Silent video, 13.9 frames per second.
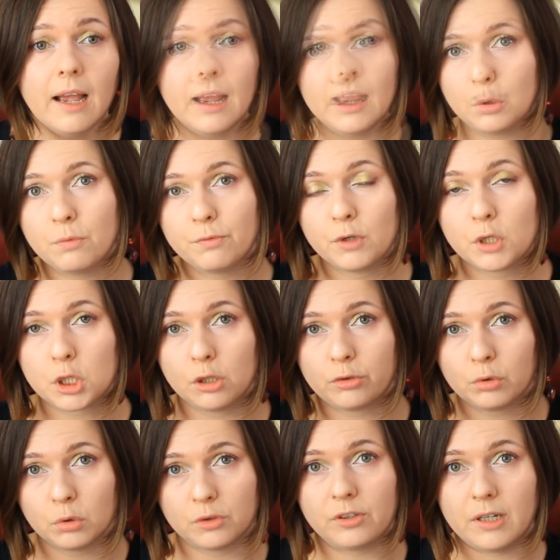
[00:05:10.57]
потом вышел
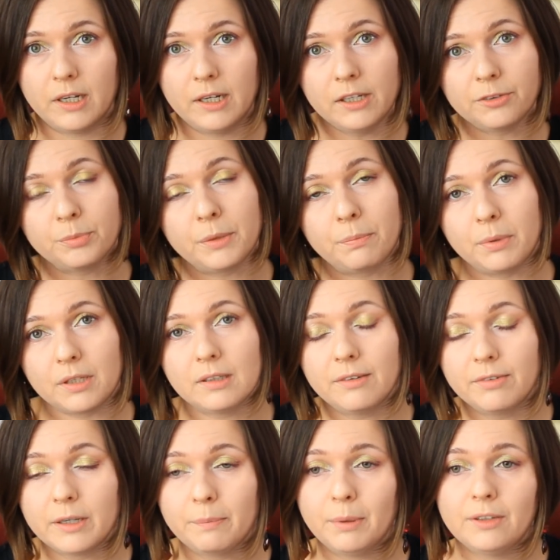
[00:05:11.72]
соцреализм на
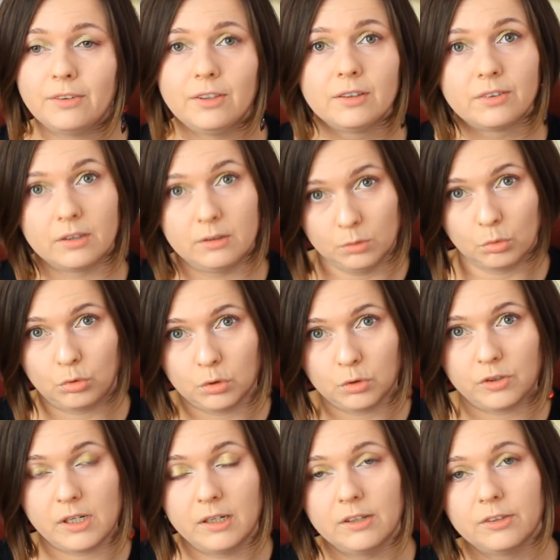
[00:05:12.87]
передовые позиции, ну,
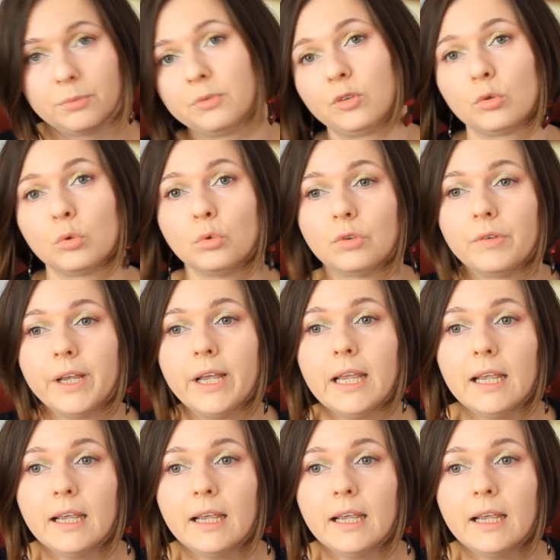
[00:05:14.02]
соцреализм в искусстве,